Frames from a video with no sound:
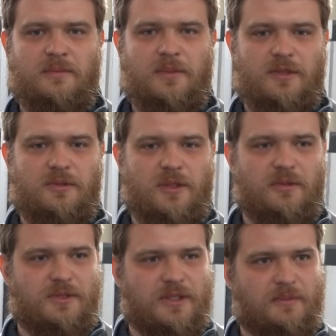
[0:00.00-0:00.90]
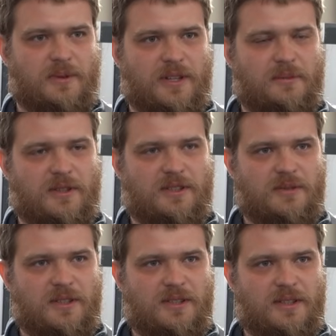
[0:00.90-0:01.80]
партнеров из
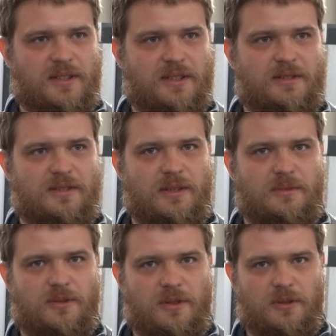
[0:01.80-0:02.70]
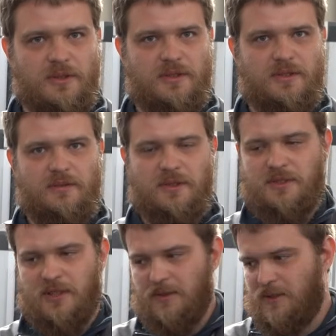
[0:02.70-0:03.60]
компании-производителя нам удалось
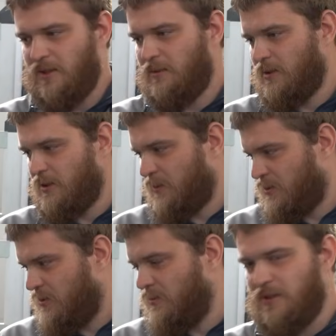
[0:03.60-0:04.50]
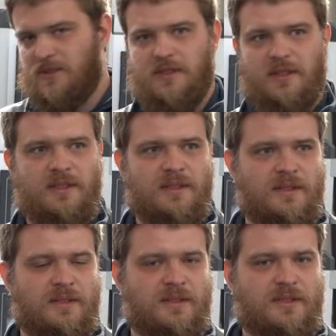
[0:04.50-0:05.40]
восстановить работоспособность
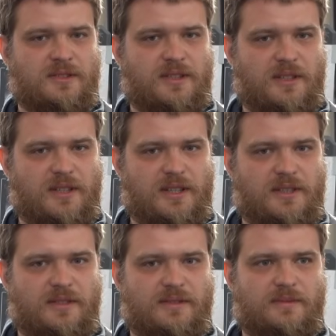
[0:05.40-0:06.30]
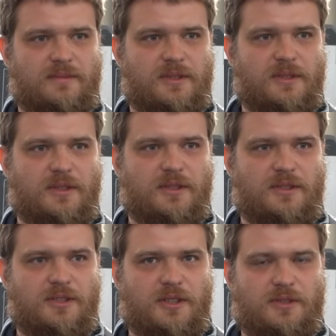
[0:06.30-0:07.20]
станка. Вот, и
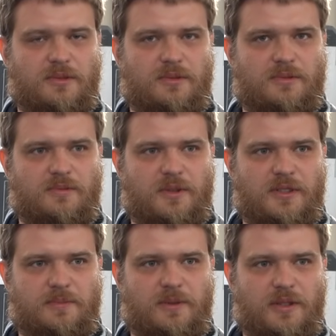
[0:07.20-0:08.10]
сейчас он, в принципе,